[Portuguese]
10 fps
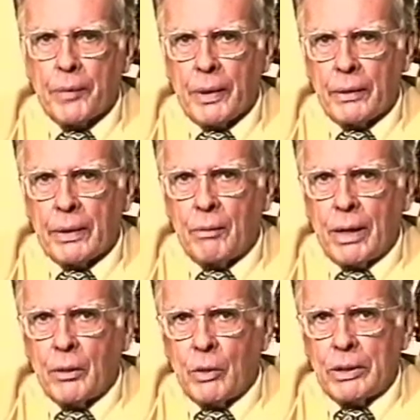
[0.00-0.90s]
Então
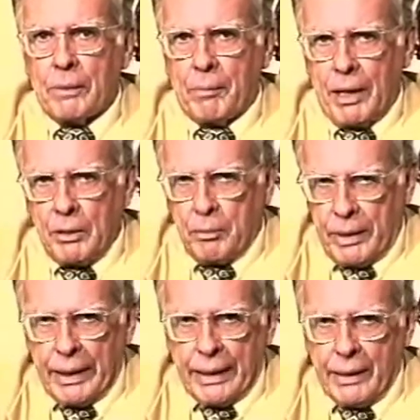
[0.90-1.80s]
a coisa mais
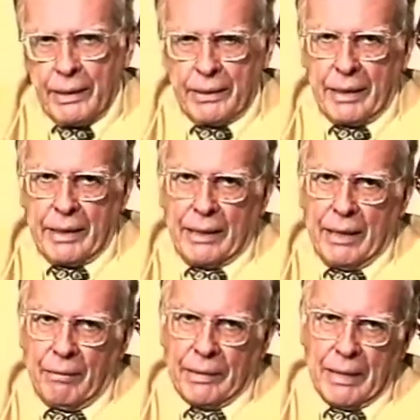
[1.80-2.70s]
brilhante que
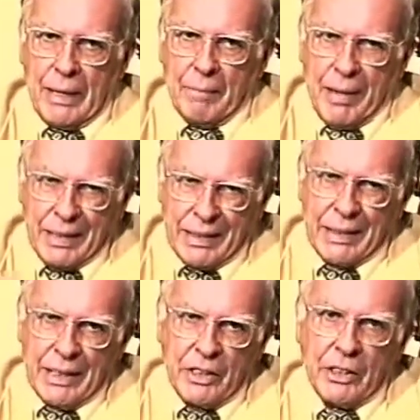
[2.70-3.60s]
deve ter, mais
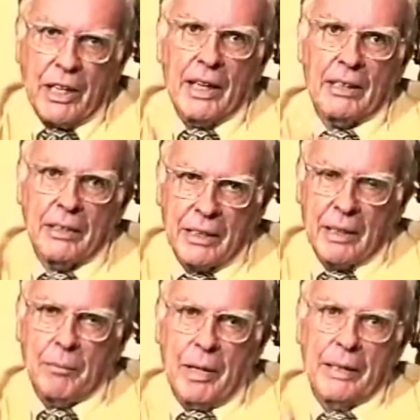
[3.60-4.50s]

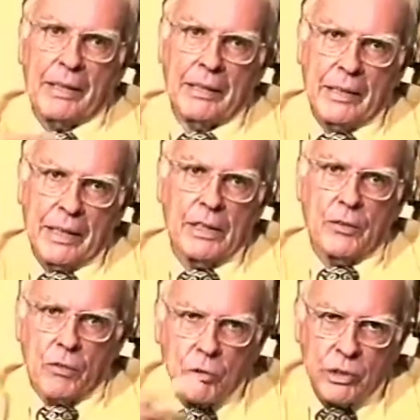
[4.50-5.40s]
energética, mais assim
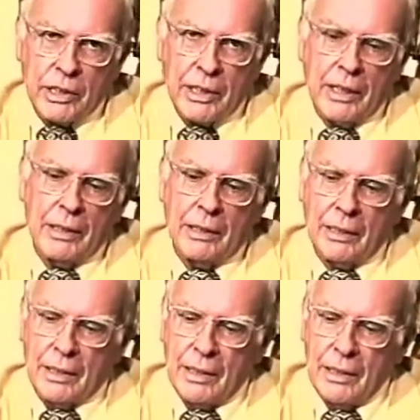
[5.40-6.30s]

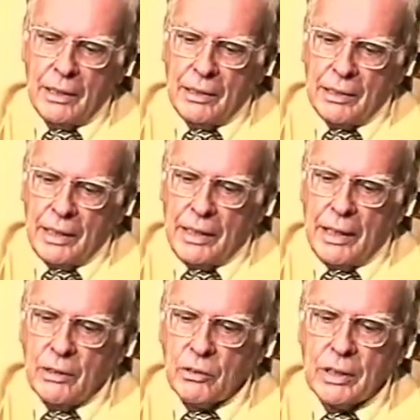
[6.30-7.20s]
esfuziante,
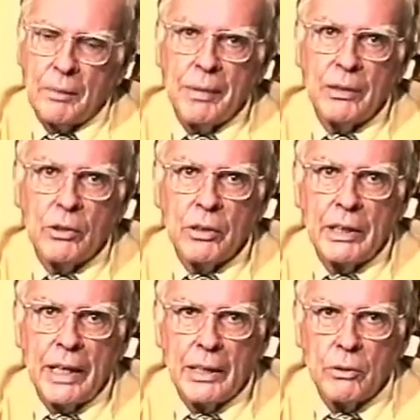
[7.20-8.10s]
seria justamente o
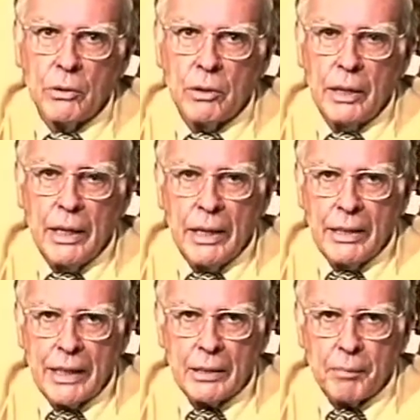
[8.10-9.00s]
Criador.
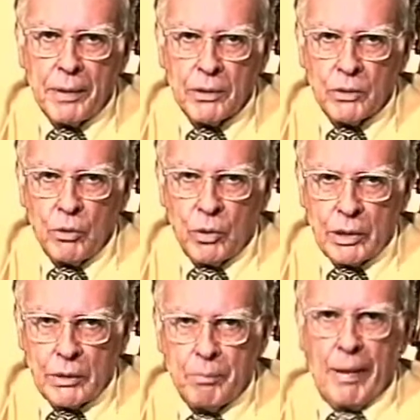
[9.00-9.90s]
E as
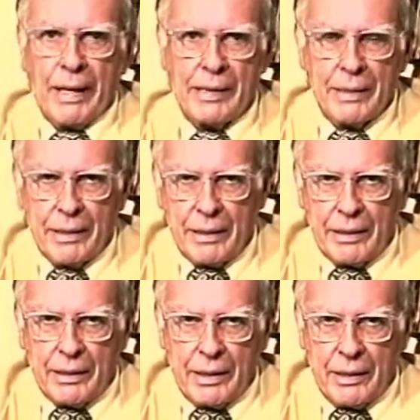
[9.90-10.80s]
pessoas mais
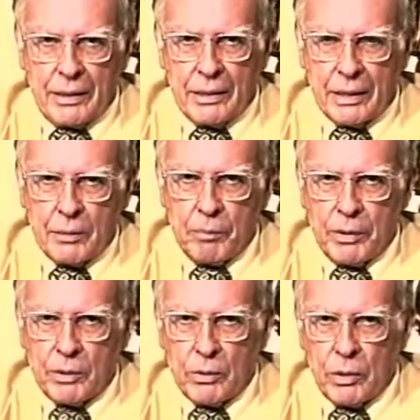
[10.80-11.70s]
inteligentes, as
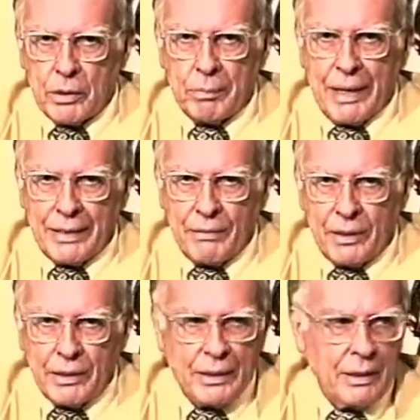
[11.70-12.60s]
pessoas mais
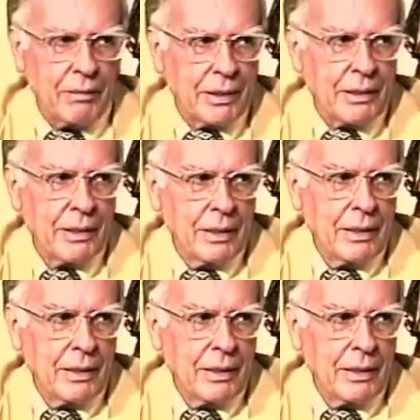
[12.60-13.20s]
afetivas,